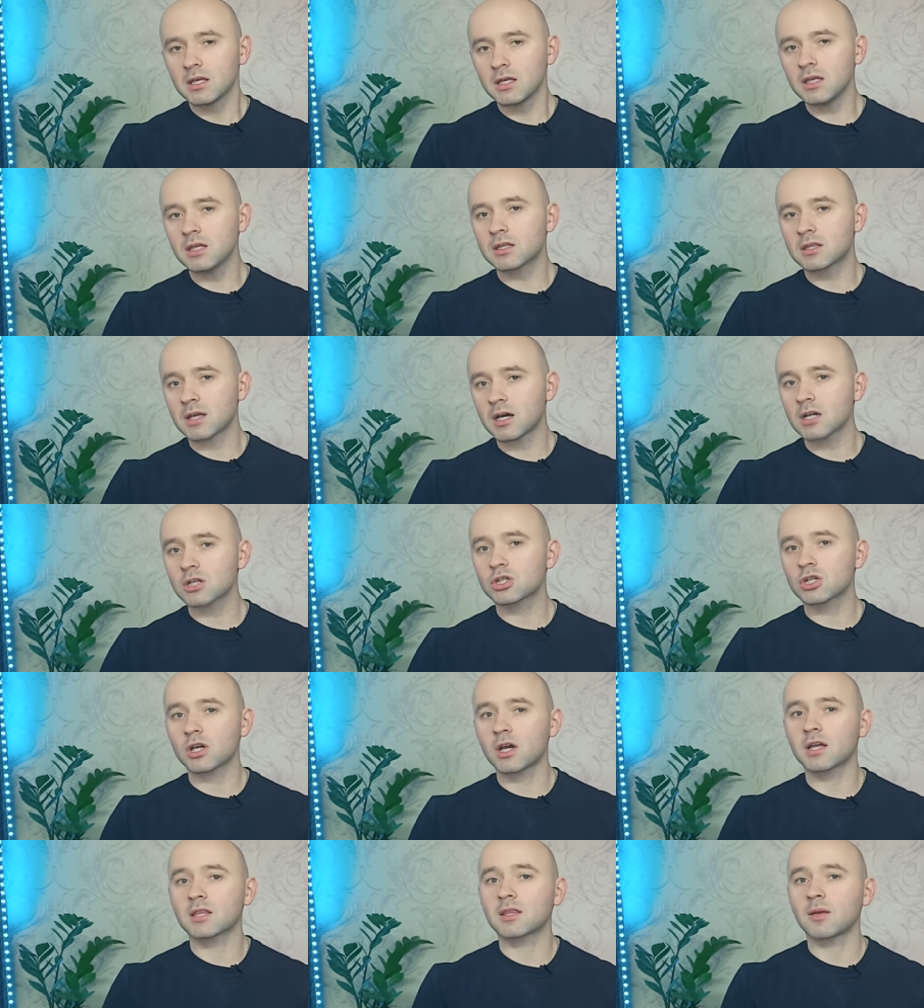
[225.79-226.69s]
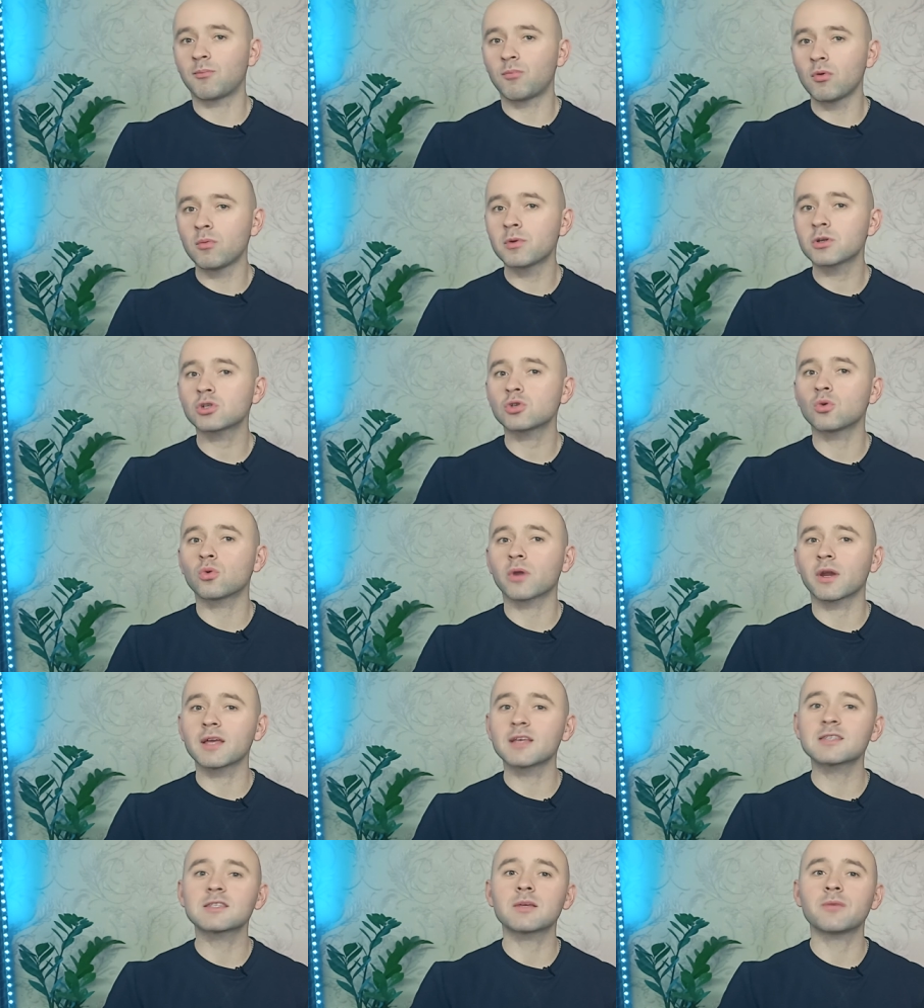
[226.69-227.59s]
И также это помощь
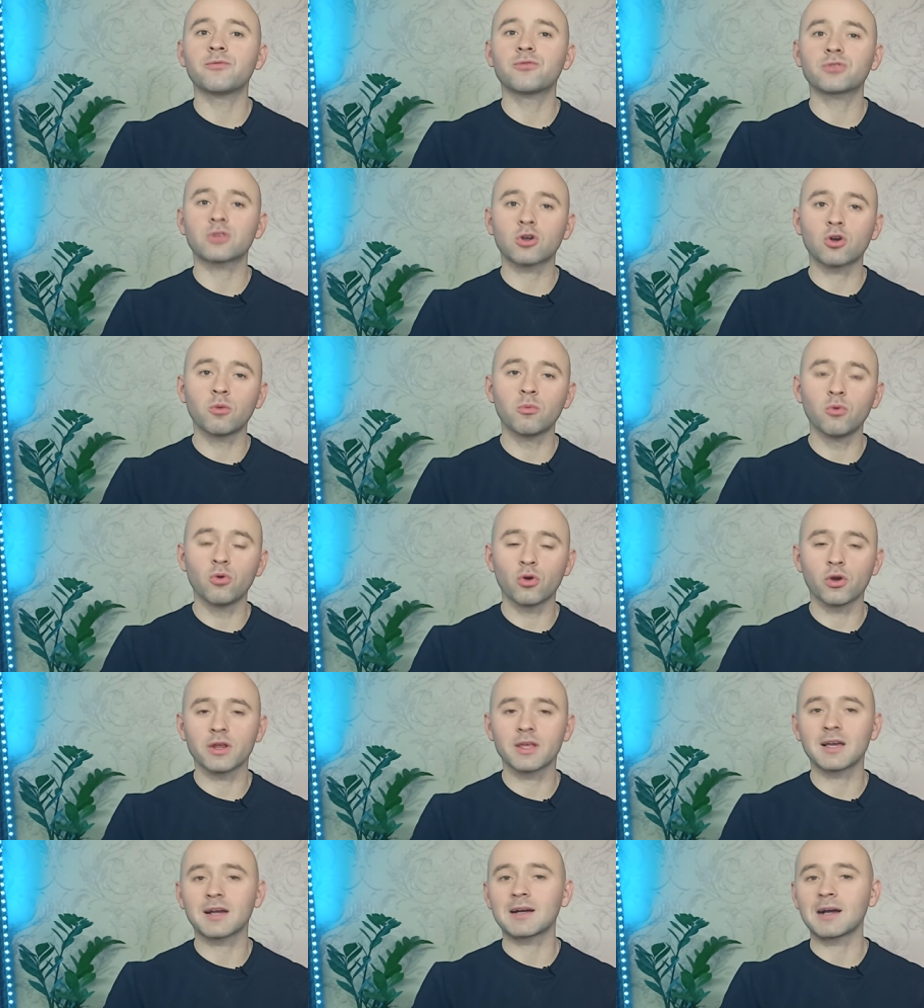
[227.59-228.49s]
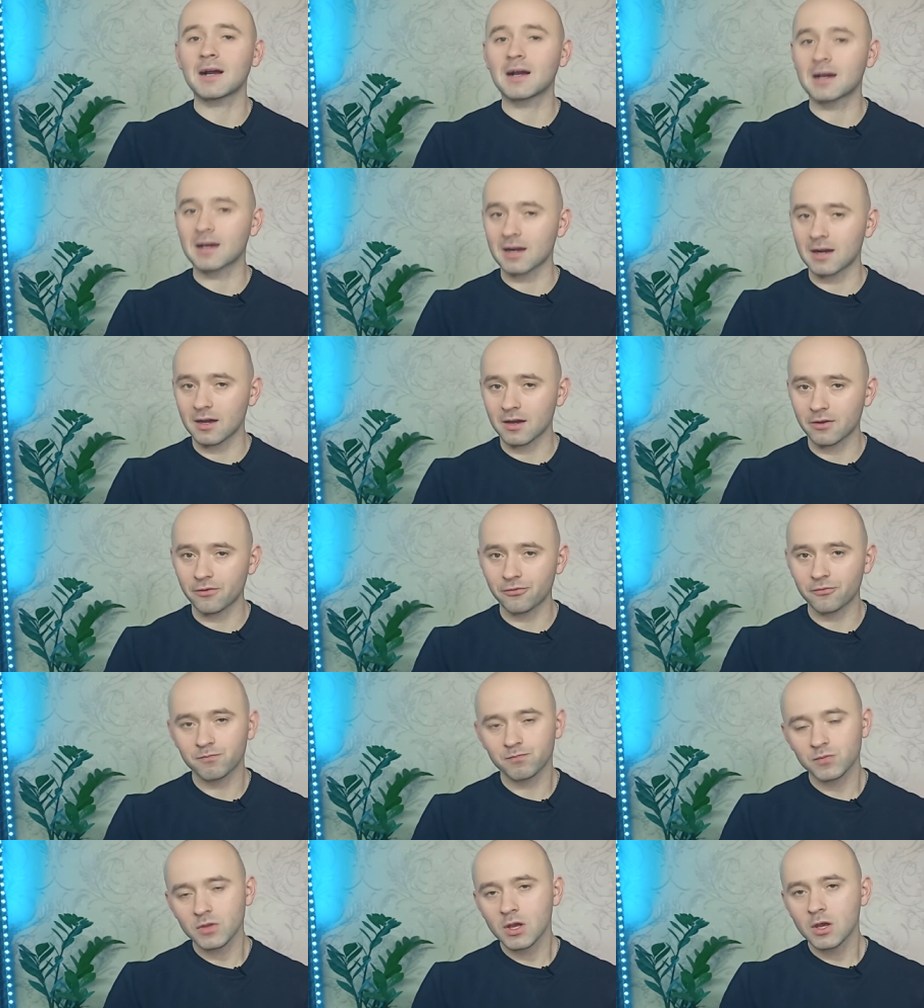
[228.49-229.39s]
украинцам в таком городе, как Краков.
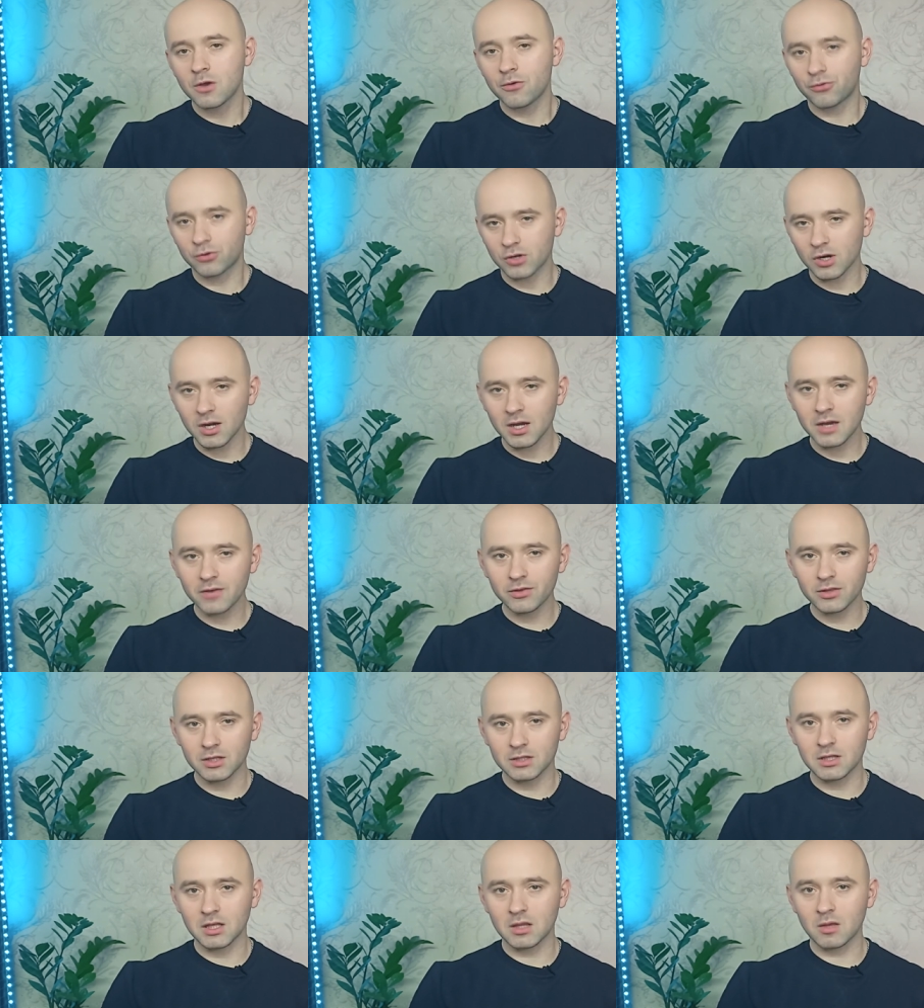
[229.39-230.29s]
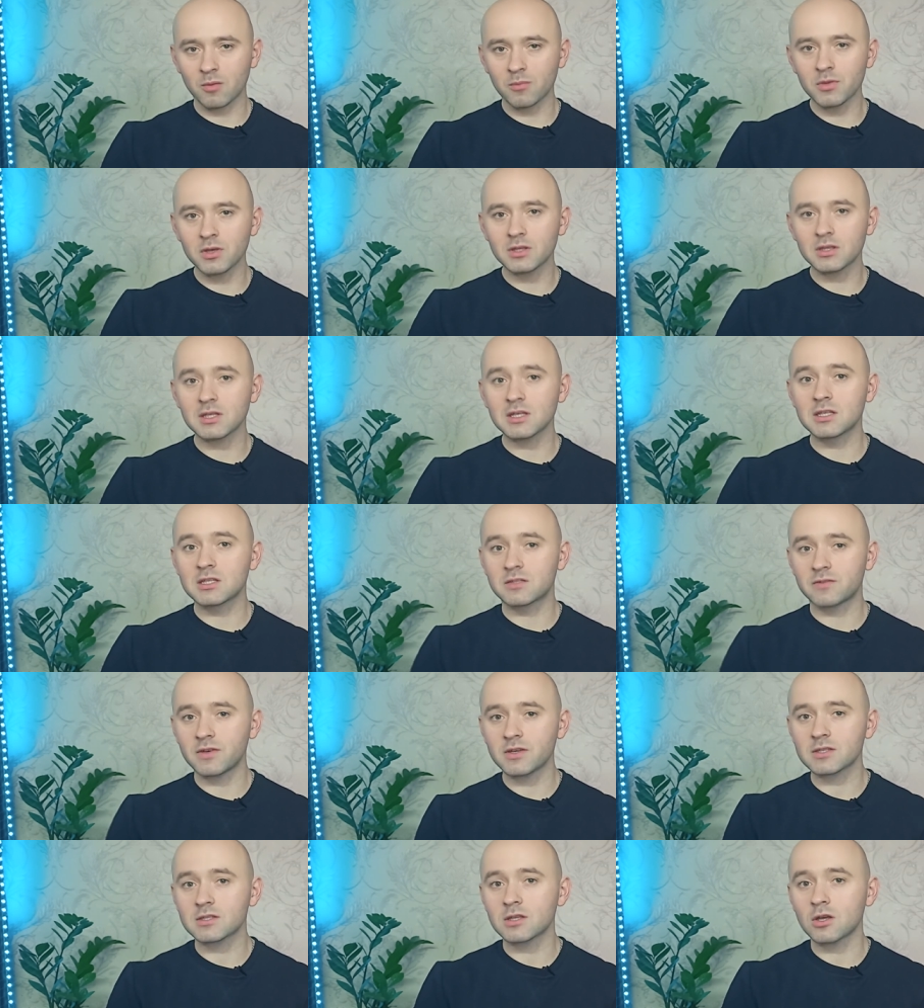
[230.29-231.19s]
В Кракове на данный момент
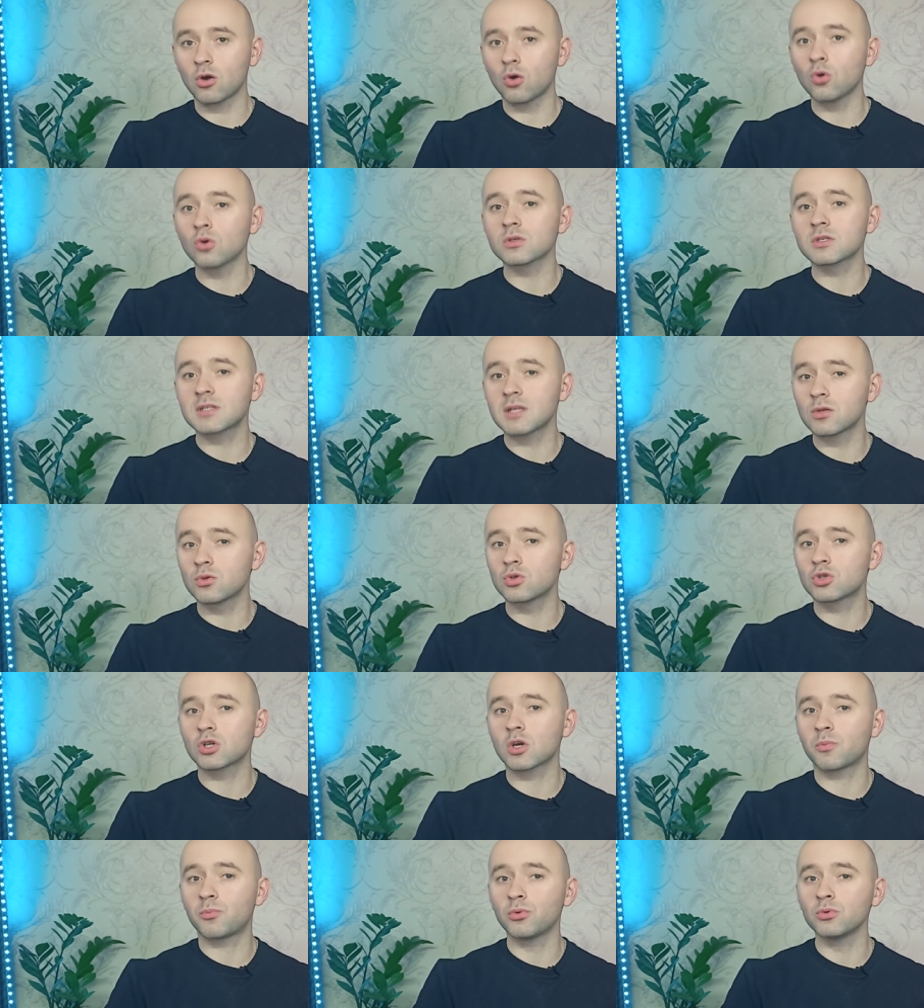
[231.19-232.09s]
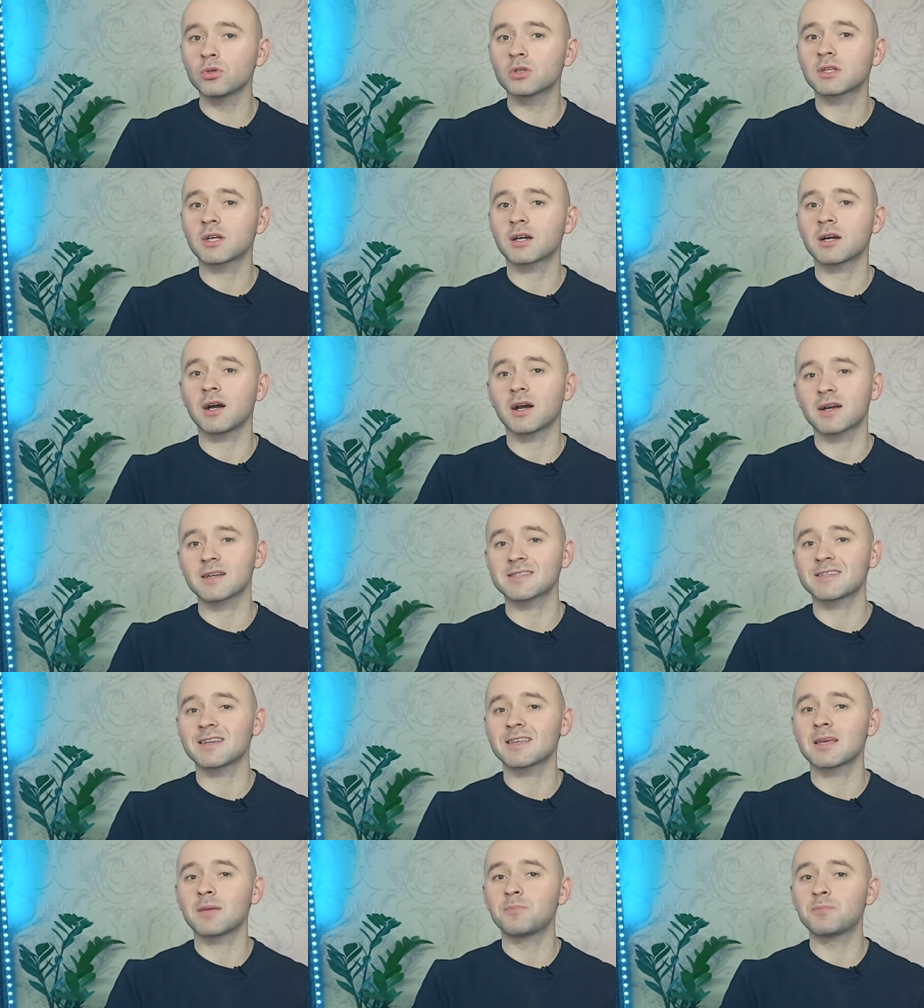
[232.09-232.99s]
известно о следующих пунктах
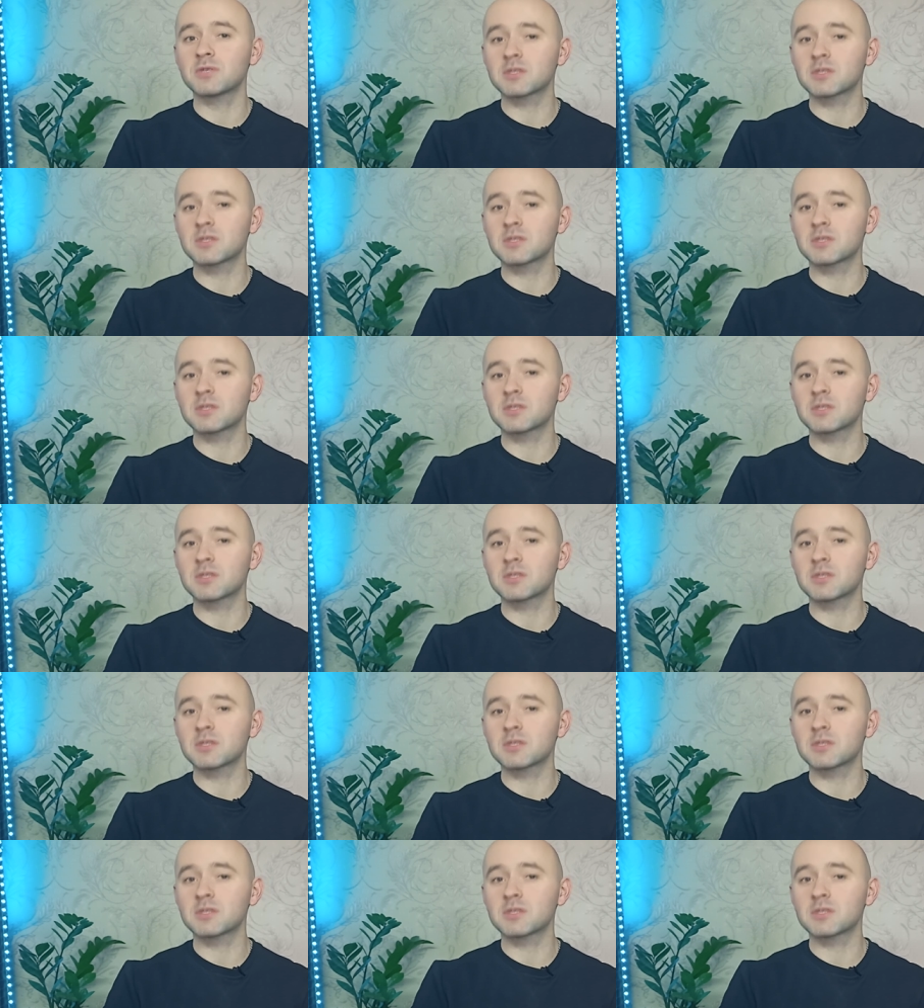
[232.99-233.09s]
оказания